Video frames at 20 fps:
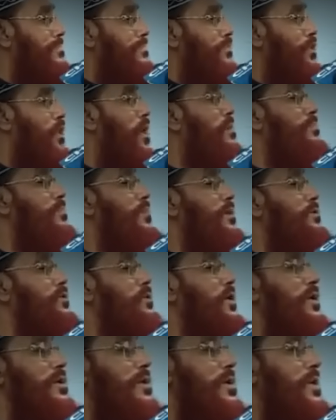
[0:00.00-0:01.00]
মোহাম্মদ
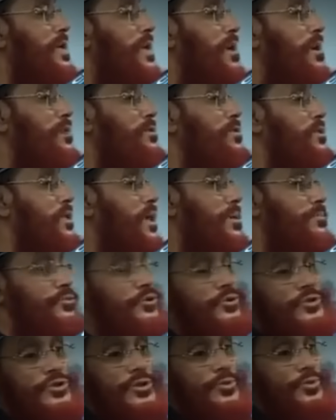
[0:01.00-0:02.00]
সাল্লা সাল্লাম
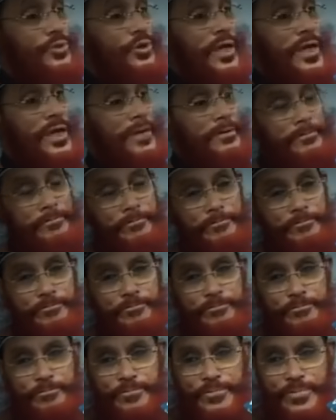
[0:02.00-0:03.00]
তো জীবনে
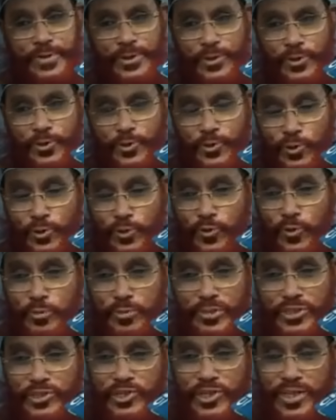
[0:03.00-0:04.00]
কোনো
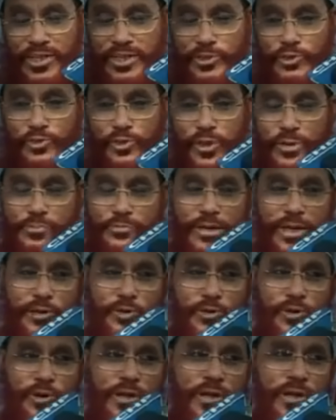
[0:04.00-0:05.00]
কবির সাথে চলাফেরা
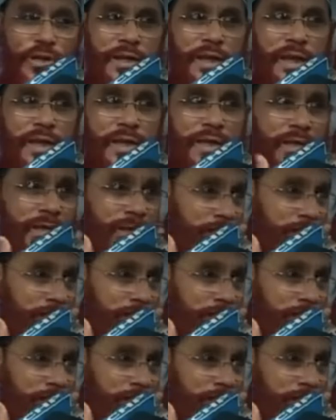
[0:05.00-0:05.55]
করেন নাই